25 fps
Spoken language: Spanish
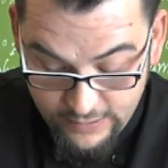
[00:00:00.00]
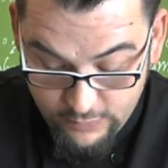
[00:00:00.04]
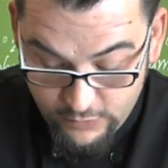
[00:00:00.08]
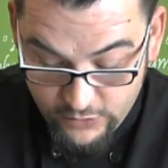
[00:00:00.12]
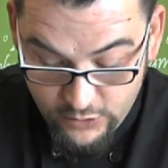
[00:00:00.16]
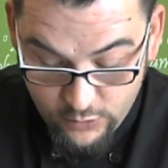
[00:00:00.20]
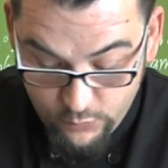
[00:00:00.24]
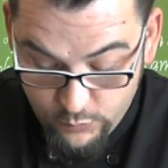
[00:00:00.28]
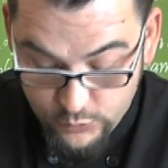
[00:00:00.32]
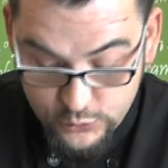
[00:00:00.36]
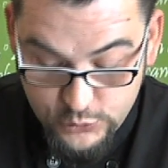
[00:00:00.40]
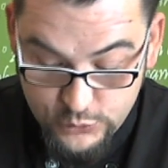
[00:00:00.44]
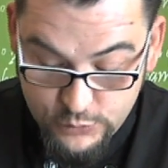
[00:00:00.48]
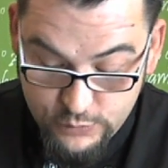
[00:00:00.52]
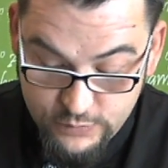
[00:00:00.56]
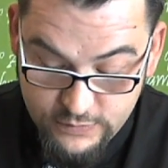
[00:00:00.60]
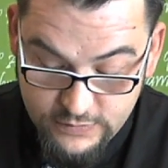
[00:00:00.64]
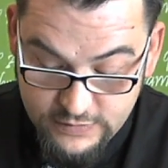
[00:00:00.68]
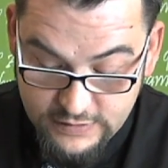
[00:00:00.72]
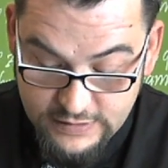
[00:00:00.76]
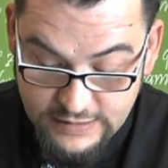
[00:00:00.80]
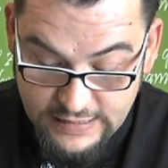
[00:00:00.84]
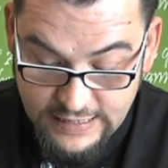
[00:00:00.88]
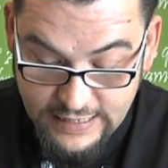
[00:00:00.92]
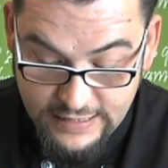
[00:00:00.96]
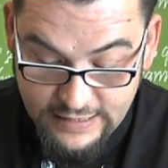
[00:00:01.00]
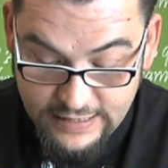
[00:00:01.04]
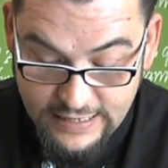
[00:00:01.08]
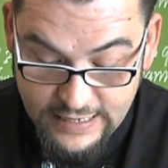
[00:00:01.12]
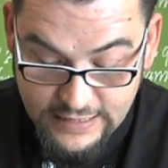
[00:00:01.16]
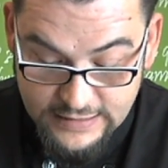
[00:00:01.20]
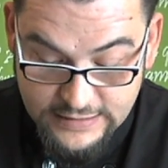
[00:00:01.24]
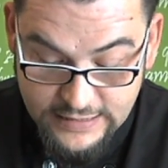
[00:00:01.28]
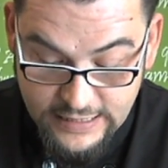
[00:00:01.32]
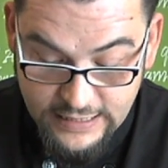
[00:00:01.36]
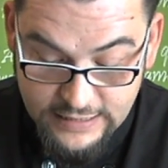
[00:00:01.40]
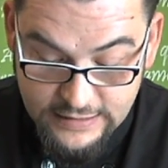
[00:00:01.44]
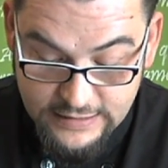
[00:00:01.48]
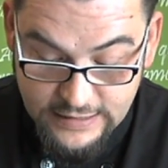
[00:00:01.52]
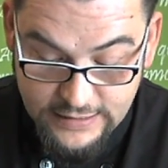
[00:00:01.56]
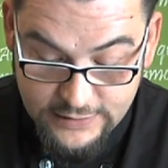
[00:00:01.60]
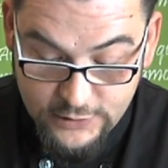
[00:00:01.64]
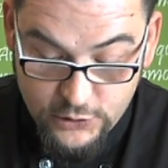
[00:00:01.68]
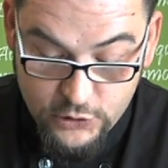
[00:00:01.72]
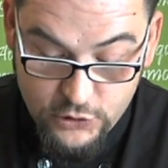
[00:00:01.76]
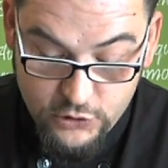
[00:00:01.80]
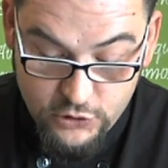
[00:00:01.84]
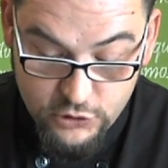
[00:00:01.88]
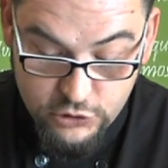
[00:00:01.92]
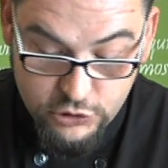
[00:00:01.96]
Y bueno, pues la idea es que
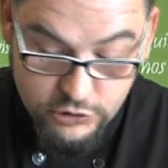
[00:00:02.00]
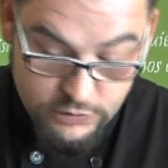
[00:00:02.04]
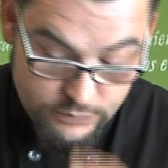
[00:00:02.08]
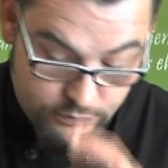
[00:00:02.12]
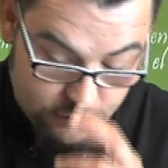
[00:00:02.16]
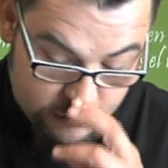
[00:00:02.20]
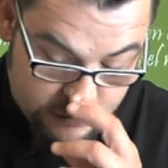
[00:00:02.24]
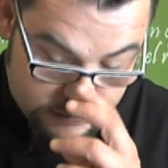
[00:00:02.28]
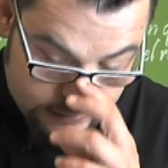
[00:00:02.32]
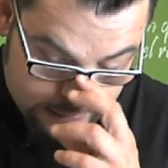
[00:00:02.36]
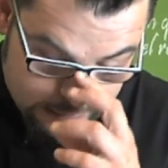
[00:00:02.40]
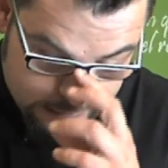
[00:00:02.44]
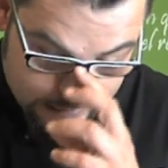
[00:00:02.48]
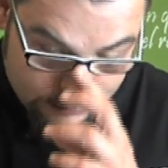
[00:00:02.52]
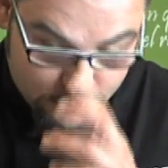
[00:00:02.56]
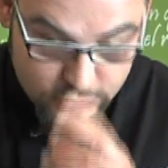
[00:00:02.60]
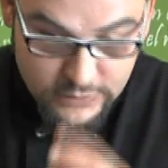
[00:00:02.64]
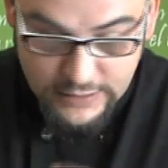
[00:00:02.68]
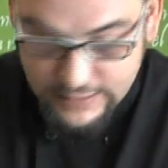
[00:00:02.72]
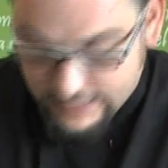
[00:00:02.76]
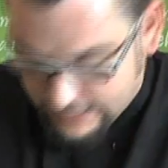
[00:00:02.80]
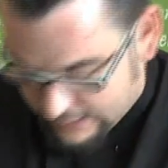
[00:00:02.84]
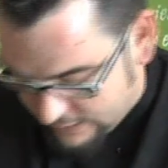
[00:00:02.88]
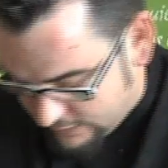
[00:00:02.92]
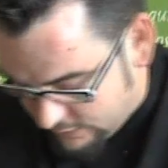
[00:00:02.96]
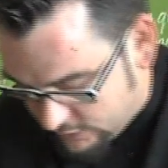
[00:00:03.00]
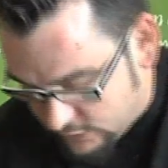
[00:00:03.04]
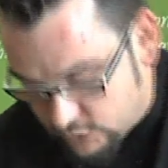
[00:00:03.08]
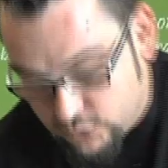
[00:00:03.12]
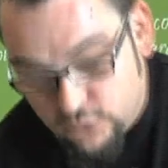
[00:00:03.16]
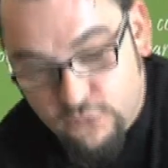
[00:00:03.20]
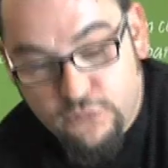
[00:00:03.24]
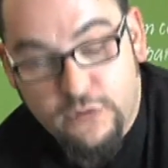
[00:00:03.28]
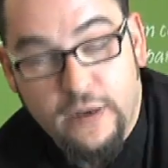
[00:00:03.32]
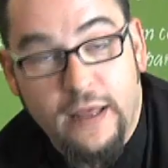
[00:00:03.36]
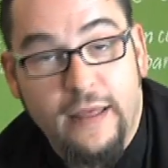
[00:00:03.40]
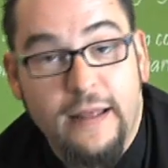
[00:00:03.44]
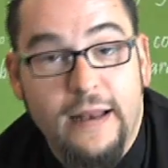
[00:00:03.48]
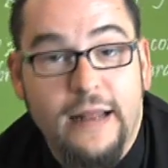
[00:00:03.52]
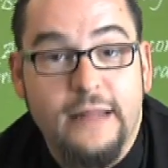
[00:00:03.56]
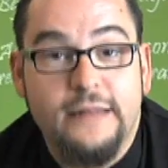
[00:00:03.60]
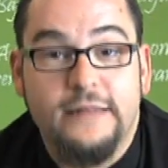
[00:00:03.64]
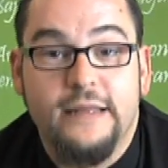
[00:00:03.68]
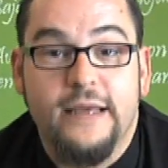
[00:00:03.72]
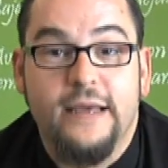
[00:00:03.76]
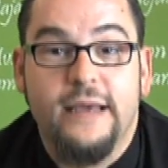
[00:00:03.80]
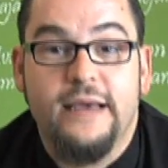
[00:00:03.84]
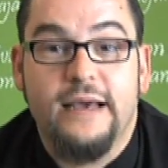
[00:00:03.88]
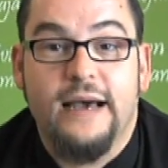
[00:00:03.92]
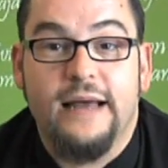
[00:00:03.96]
entre todos pues intentamos sacar Sufle
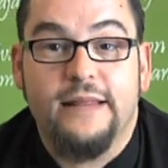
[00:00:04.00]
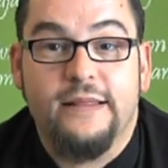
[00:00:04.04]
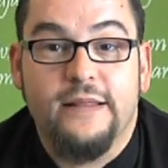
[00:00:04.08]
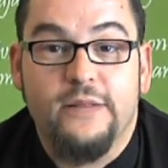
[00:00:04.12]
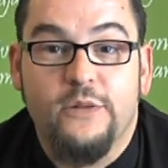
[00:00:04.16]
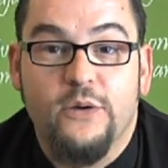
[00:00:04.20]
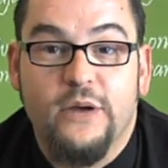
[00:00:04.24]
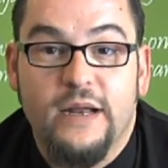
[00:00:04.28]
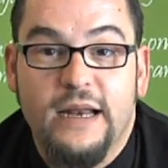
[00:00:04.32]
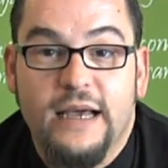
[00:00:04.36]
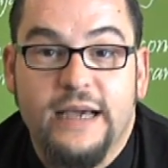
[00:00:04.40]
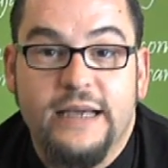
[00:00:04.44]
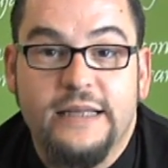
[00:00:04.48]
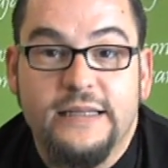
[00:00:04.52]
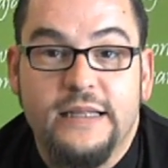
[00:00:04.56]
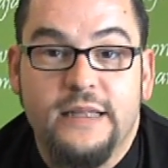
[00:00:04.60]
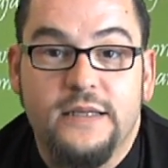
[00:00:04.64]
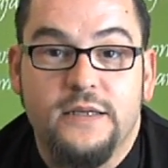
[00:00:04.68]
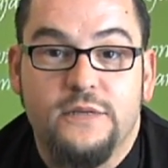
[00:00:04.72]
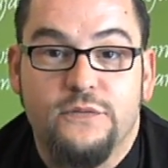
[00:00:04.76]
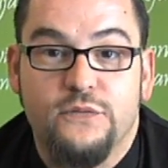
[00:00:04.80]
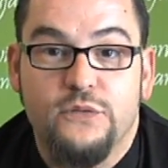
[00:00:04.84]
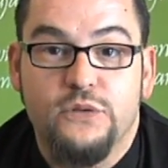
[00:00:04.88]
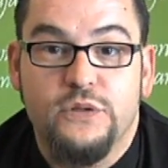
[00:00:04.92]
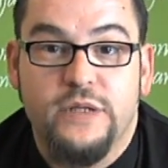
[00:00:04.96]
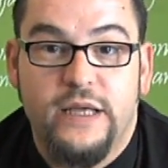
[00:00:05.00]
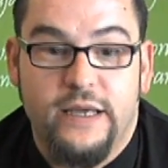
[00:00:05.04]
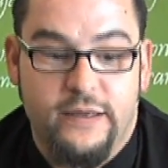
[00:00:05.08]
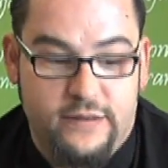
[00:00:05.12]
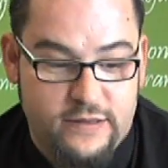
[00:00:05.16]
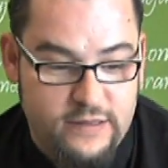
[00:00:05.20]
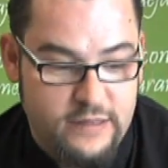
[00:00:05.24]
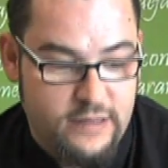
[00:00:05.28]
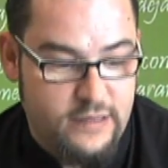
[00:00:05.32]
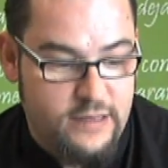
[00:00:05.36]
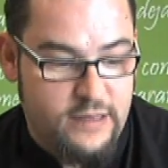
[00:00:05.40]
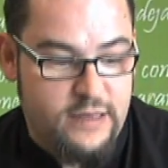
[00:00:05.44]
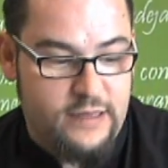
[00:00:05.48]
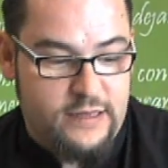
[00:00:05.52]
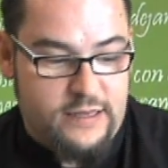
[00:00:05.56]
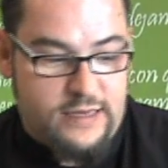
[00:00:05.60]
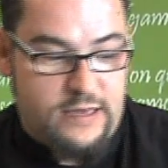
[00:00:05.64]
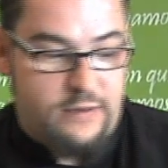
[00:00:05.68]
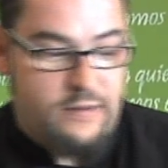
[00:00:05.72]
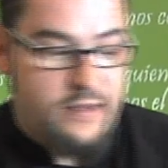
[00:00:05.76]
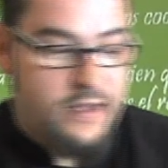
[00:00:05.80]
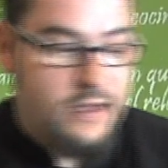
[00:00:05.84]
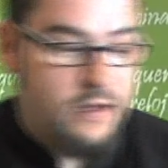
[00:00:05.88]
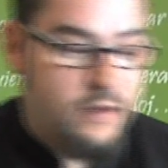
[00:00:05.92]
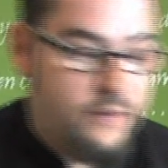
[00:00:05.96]
adelante, haciendo que la gente disfrute, que